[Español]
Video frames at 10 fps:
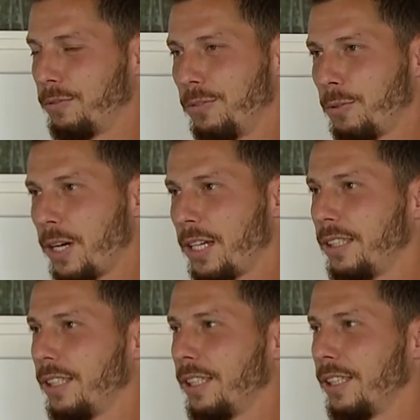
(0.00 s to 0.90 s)
un lugar
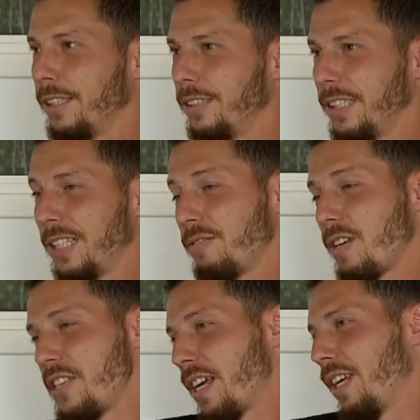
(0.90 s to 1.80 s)
y, en
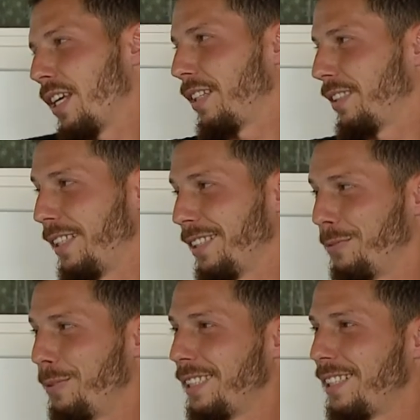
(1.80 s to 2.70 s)
una charla así de
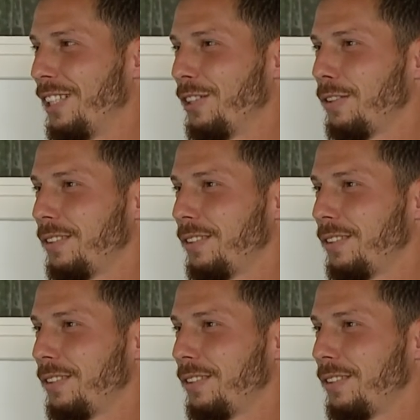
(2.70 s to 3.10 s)
café salió,